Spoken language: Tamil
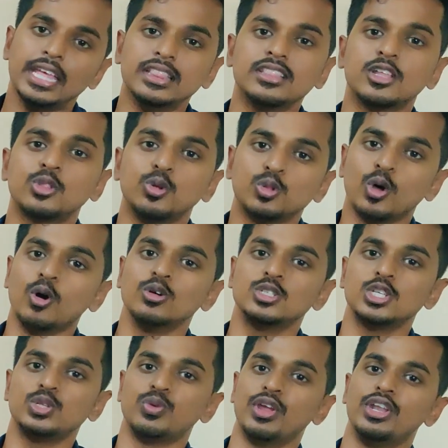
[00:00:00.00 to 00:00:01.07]
இந்த டூ
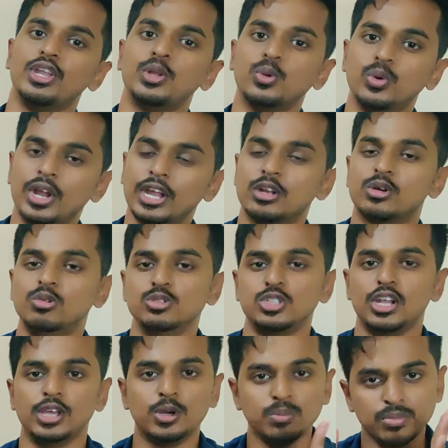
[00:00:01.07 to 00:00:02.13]
தௌசண்ட் டுவெண்ட்டி டூ நீட்
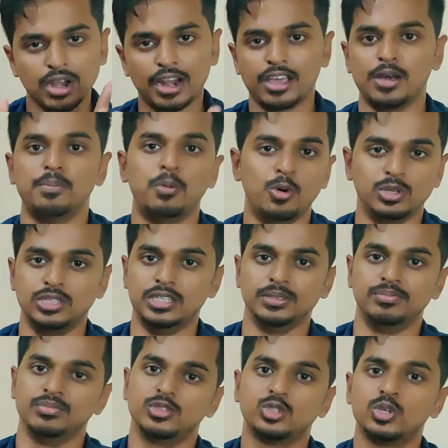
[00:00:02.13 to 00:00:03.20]
கவுன்சிலிங்கும் நடக்க போகுது
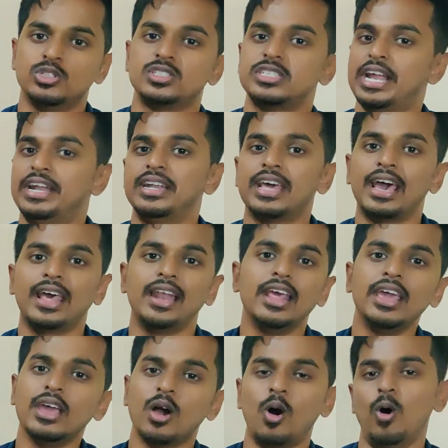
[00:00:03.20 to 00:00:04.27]
ஸோ இட்ஸ்
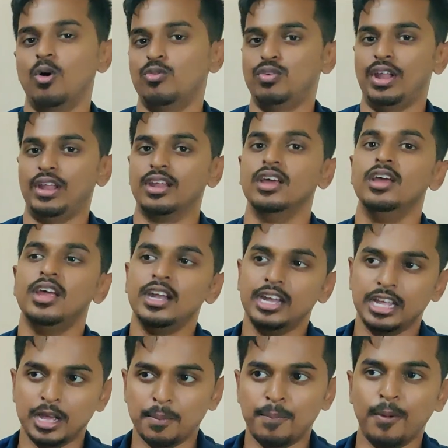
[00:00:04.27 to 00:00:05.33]
என்டையர்லி ஆஃப்லைன்
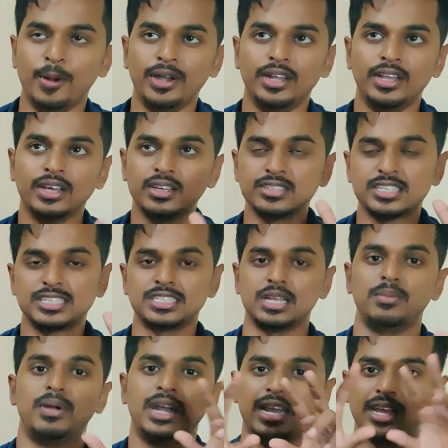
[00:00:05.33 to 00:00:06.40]
நீங்கள் போயிட்டு
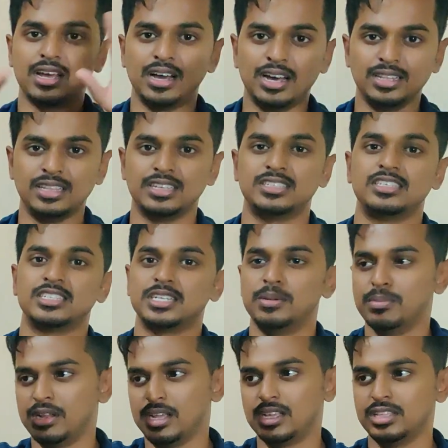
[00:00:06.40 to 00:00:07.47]
சிஸ்டமேட்டிக்காக அந்த
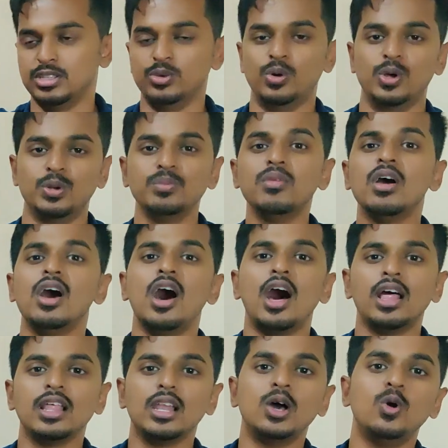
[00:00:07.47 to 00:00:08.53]
சிஸ்டமில் இது வரும்
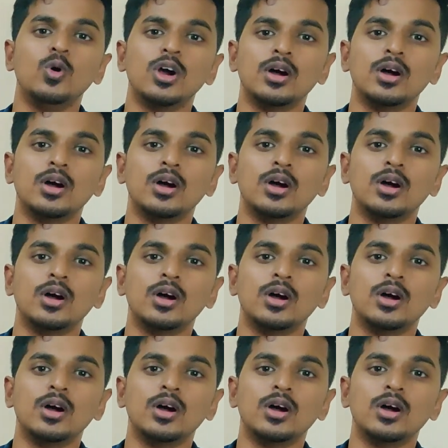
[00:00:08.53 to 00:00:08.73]
அதில்